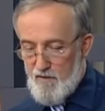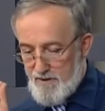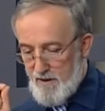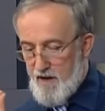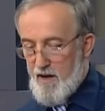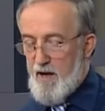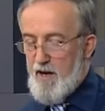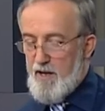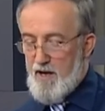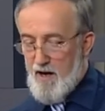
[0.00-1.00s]
ve
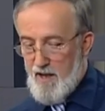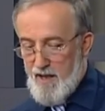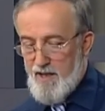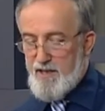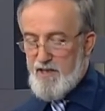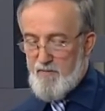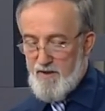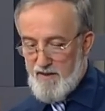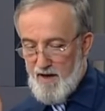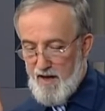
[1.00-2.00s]
teala aleyye
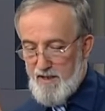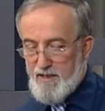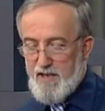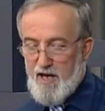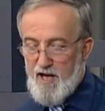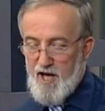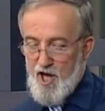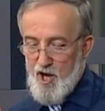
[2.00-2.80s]
bizalike